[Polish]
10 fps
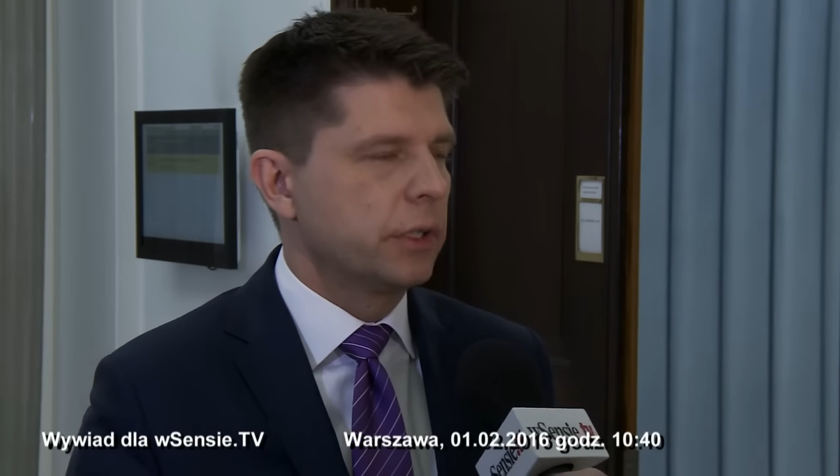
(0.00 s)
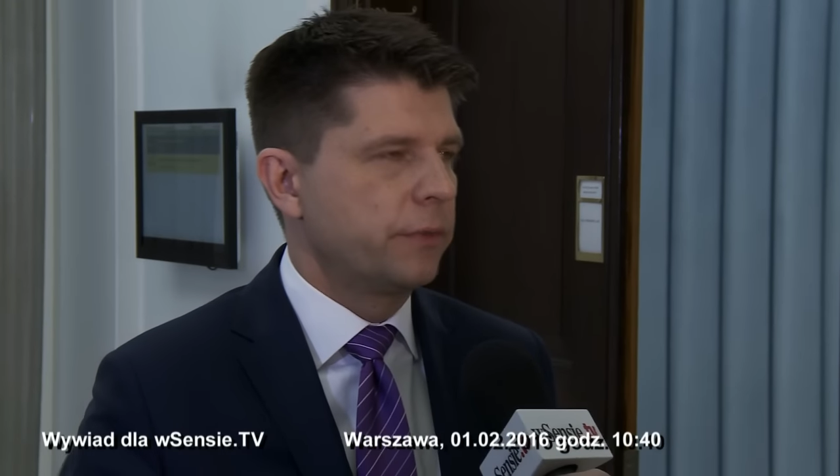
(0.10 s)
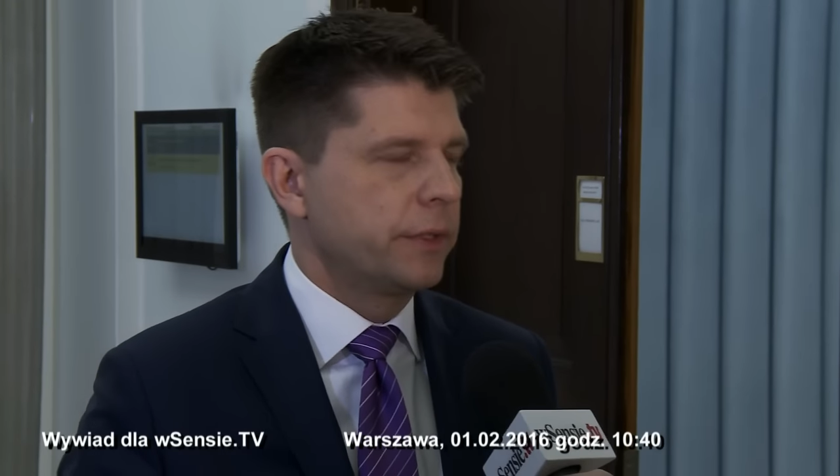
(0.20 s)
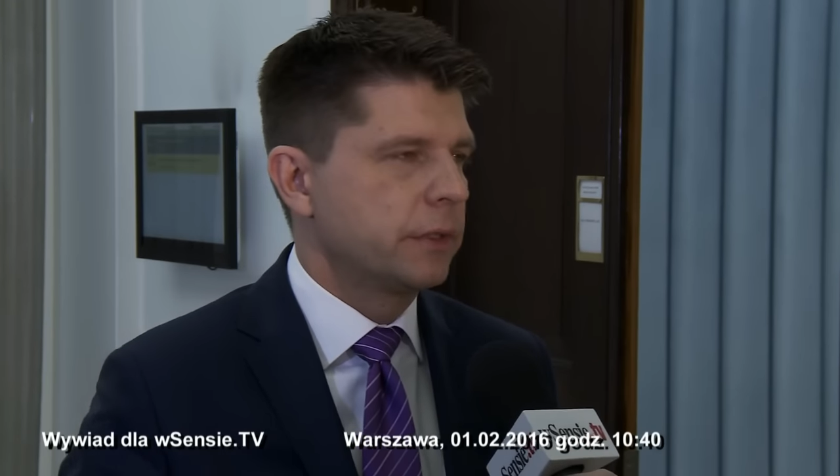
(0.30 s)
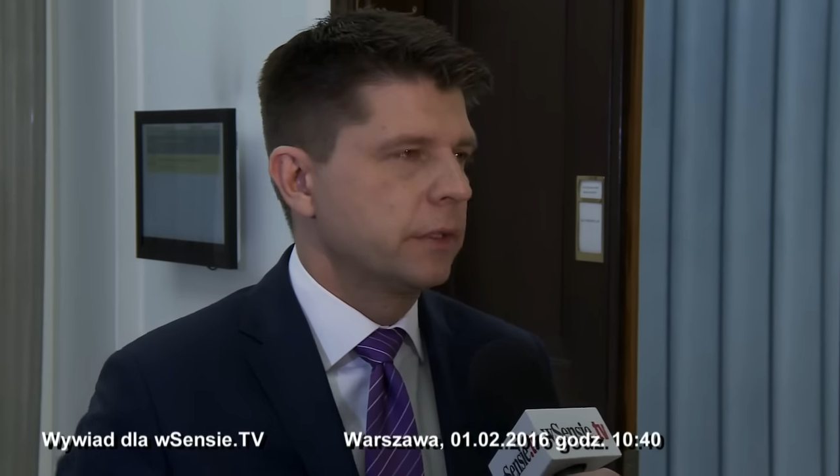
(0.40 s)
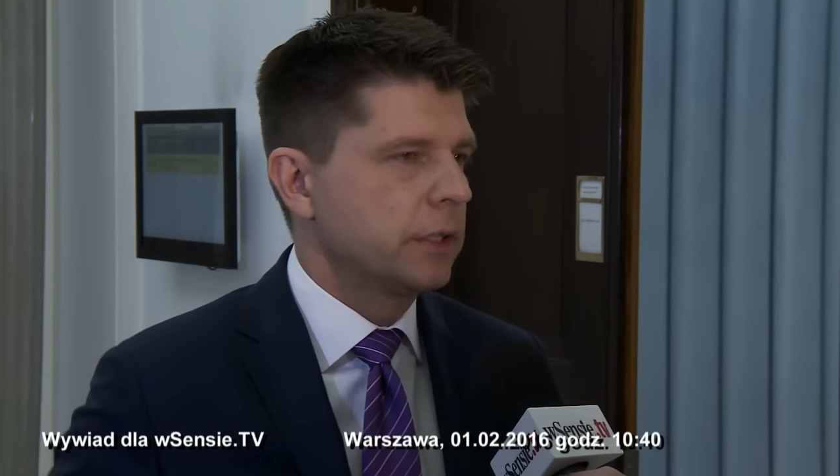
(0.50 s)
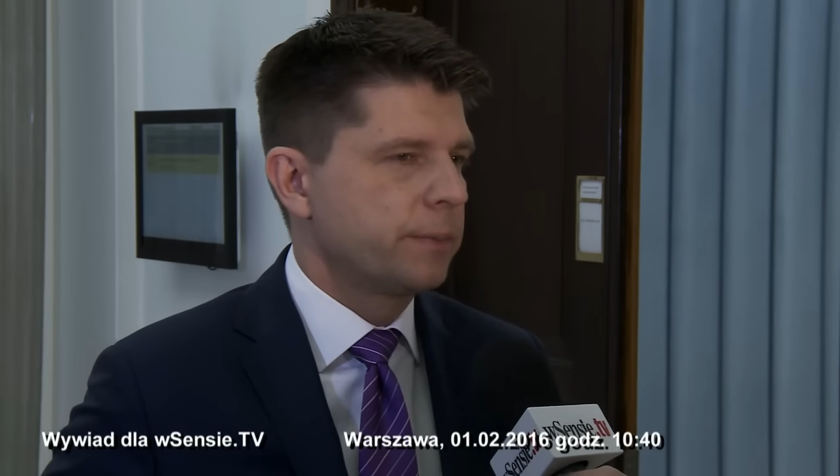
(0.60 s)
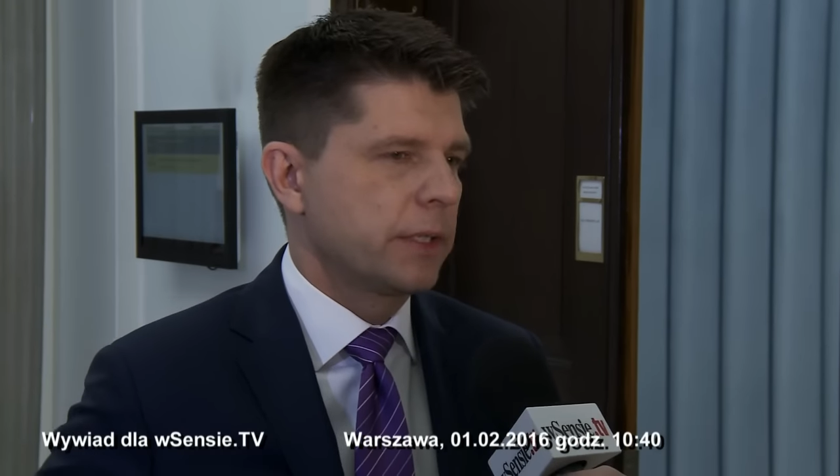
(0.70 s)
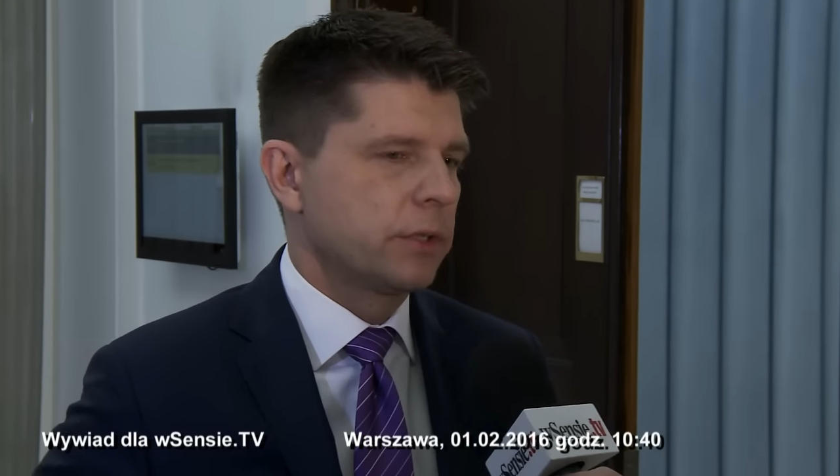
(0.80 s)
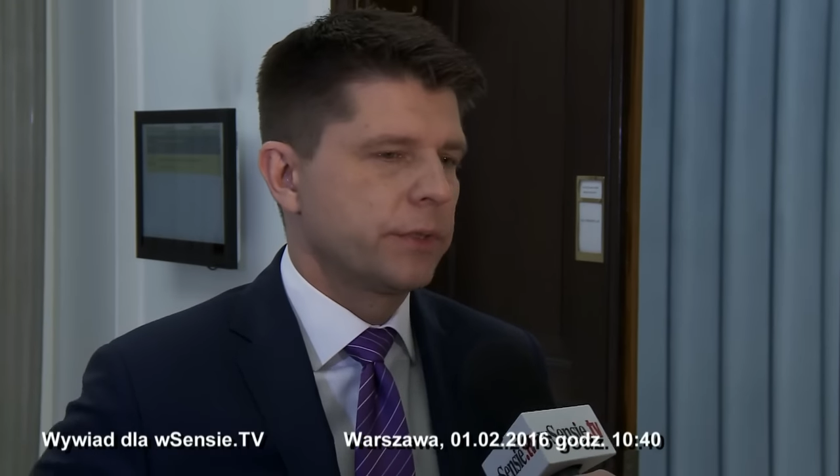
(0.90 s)
deficyt, jest
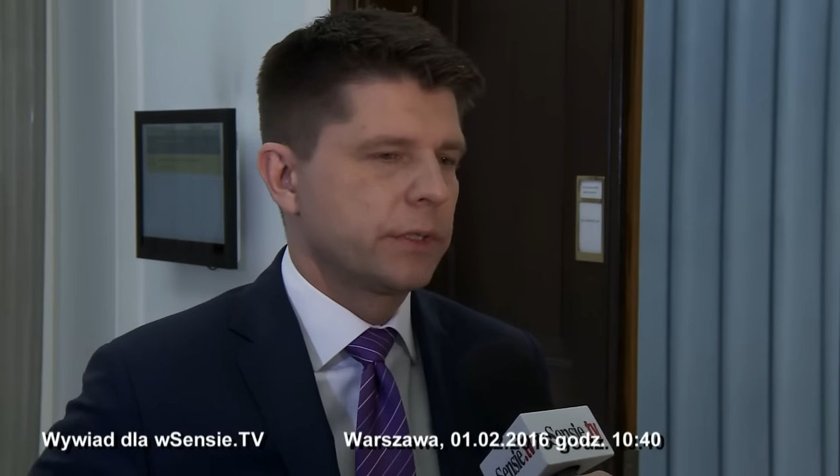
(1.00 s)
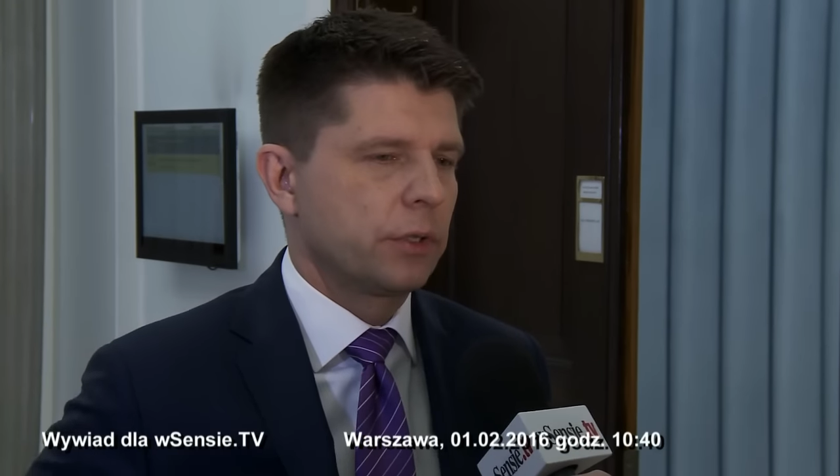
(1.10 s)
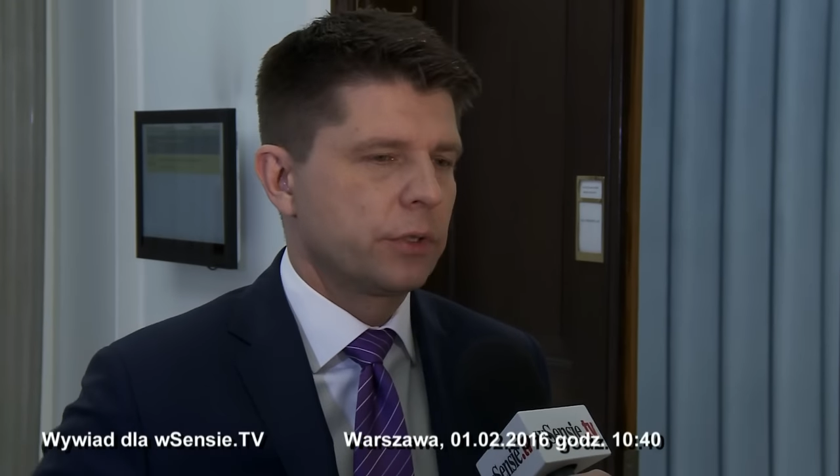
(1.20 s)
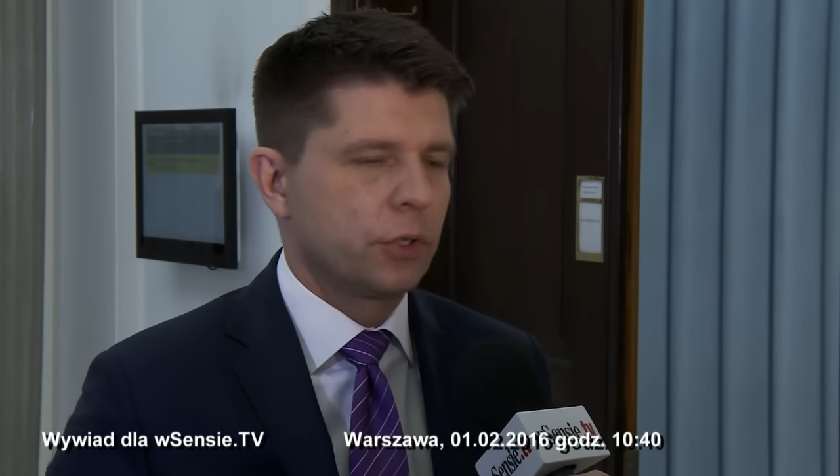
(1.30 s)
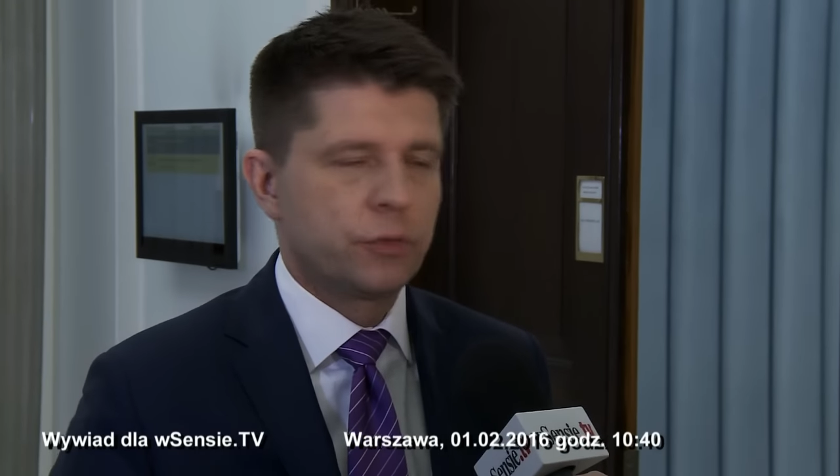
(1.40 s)
bardzo wysoki.